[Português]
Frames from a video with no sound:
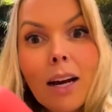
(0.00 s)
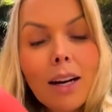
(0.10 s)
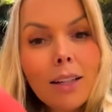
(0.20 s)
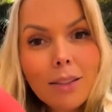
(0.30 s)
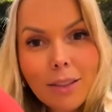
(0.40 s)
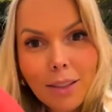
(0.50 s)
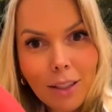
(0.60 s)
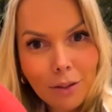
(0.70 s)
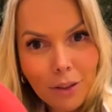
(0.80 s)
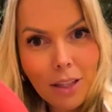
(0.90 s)
antes da
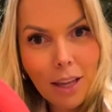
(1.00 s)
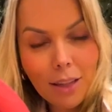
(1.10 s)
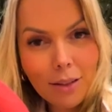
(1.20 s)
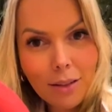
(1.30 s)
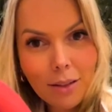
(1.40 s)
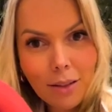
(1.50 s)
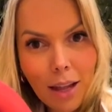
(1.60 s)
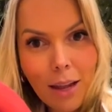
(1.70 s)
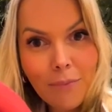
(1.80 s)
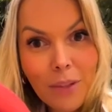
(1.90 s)
gravidez,
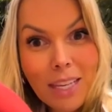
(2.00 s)
né?